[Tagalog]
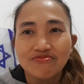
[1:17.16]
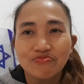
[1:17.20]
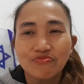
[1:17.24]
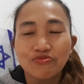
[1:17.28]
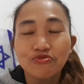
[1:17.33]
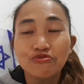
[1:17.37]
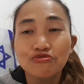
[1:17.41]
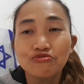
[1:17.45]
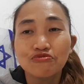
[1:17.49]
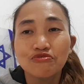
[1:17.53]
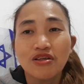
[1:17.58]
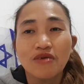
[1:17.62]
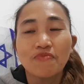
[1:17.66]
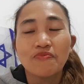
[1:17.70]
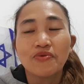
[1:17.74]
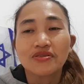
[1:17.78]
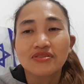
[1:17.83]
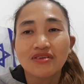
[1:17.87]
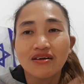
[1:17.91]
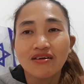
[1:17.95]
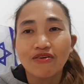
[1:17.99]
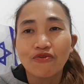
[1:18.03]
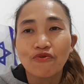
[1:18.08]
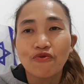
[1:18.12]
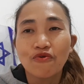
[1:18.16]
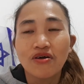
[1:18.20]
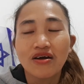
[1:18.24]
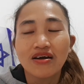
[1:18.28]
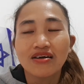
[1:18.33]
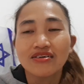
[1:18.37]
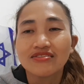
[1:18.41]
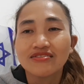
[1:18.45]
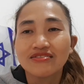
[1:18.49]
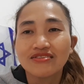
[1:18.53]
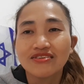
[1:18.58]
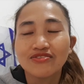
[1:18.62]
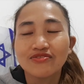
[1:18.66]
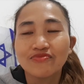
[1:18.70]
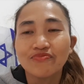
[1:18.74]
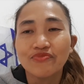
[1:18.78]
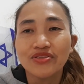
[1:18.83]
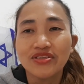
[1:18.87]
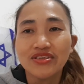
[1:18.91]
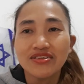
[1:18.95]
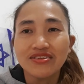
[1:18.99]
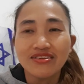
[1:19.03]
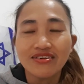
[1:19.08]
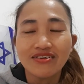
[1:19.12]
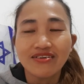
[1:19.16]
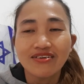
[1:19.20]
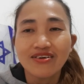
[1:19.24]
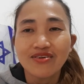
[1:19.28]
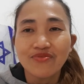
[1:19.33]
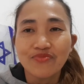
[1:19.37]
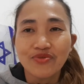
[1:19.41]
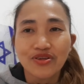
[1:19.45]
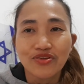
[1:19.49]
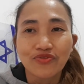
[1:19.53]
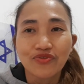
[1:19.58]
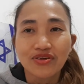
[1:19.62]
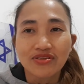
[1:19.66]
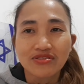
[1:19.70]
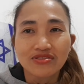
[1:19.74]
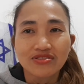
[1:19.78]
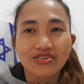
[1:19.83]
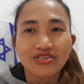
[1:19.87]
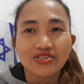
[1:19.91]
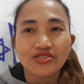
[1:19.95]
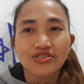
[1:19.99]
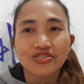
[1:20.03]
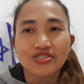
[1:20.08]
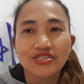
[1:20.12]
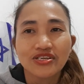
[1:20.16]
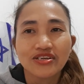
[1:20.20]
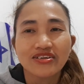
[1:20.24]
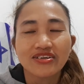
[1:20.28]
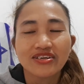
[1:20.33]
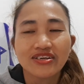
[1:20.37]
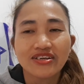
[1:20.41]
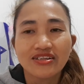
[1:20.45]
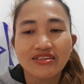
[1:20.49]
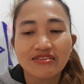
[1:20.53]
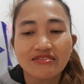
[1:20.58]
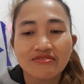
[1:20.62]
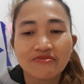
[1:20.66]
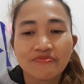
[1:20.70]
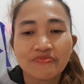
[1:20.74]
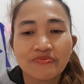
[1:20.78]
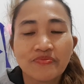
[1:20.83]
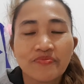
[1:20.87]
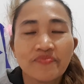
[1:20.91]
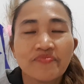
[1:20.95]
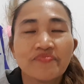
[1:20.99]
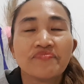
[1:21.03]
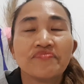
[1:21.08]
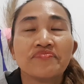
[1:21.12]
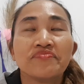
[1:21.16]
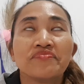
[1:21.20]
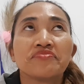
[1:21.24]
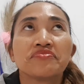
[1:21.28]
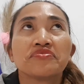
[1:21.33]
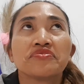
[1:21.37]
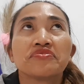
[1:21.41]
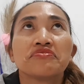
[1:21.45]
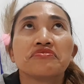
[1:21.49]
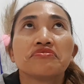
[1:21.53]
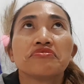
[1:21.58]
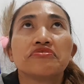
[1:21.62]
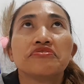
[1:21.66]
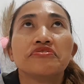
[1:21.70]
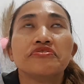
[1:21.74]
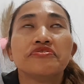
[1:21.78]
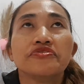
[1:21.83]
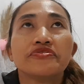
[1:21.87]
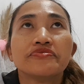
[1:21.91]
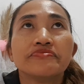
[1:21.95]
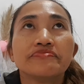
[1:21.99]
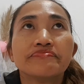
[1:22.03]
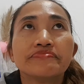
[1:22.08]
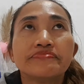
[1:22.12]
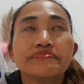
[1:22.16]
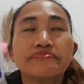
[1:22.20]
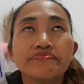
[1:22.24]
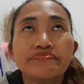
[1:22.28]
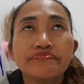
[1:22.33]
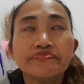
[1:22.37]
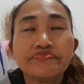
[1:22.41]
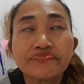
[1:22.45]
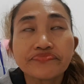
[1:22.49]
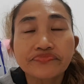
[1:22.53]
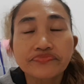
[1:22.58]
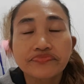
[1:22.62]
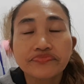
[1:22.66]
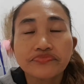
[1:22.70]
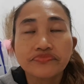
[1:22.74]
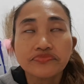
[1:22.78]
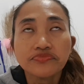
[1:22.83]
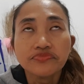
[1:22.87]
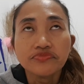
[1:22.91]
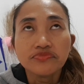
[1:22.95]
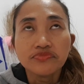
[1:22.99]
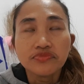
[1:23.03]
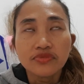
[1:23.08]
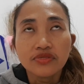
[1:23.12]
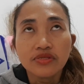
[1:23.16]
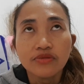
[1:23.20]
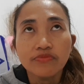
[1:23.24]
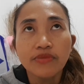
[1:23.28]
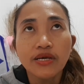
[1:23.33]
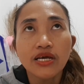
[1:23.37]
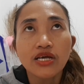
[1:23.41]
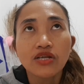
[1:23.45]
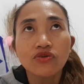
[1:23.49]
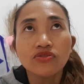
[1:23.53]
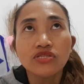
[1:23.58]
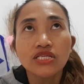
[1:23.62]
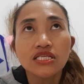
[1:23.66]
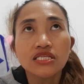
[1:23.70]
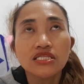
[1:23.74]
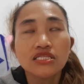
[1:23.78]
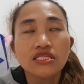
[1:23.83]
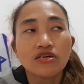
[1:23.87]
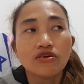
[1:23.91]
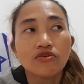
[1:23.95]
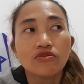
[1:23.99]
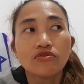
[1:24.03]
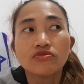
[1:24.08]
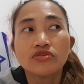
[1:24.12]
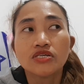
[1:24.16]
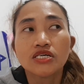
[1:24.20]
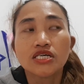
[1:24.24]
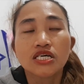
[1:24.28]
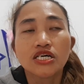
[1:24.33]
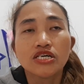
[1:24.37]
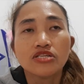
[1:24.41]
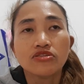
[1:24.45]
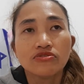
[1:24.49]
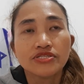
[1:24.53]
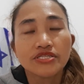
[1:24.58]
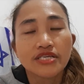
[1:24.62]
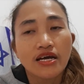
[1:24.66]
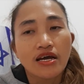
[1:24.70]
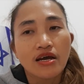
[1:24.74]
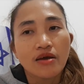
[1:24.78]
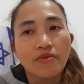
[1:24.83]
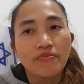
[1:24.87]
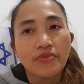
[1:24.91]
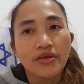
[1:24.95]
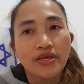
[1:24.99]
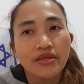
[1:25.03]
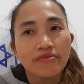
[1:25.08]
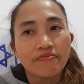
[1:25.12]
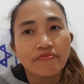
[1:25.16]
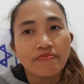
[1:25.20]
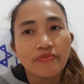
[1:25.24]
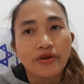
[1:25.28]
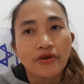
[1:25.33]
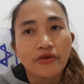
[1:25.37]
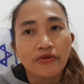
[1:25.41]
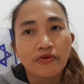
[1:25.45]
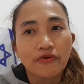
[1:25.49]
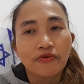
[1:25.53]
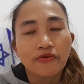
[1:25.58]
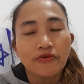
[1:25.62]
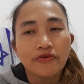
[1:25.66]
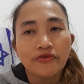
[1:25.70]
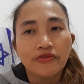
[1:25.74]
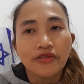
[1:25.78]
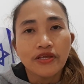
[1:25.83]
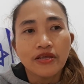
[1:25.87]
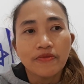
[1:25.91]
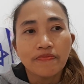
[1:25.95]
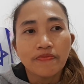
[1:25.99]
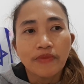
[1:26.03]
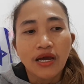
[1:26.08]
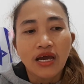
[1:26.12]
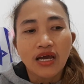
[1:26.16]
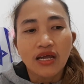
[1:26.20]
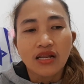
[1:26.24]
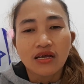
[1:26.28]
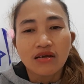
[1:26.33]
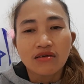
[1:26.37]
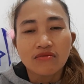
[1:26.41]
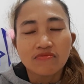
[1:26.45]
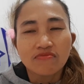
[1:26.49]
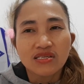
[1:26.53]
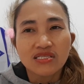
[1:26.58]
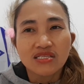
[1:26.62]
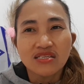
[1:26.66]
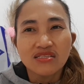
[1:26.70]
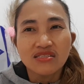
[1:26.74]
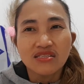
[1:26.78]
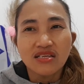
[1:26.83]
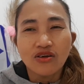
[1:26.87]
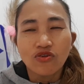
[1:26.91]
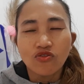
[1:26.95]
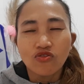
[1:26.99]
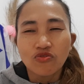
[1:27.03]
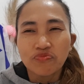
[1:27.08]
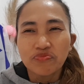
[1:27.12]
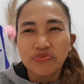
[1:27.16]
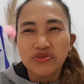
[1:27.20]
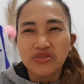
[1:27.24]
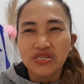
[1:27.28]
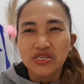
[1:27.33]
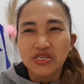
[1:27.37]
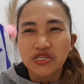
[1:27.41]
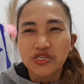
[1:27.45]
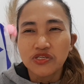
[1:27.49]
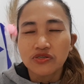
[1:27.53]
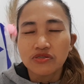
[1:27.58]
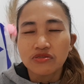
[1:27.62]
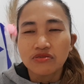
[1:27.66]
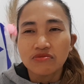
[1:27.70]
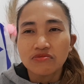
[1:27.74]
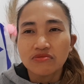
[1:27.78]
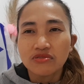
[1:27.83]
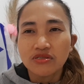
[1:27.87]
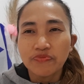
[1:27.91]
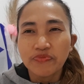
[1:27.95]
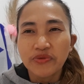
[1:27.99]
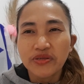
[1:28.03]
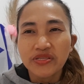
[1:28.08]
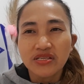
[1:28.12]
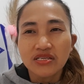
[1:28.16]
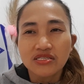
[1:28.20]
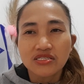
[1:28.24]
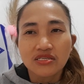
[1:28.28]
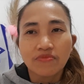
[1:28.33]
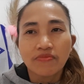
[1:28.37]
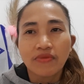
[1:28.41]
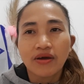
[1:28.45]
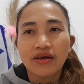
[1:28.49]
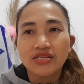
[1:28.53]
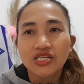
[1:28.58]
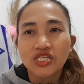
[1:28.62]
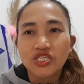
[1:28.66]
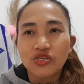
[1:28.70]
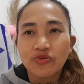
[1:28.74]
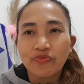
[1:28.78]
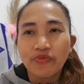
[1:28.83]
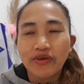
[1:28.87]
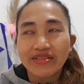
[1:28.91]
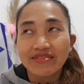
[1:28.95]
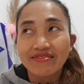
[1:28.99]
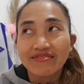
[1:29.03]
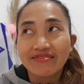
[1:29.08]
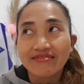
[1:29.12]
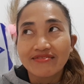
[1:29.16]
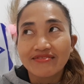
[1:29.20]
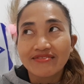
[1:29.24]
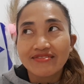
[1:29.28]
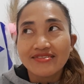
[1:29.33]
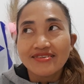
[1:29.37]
puso lang pag nakakuha ka ng ganun, binigyan ka, meron kang 30 shekel. Yun. Meron din daw na ganun sa amin, pero yun ay parang matindi ang competition. Depende sa management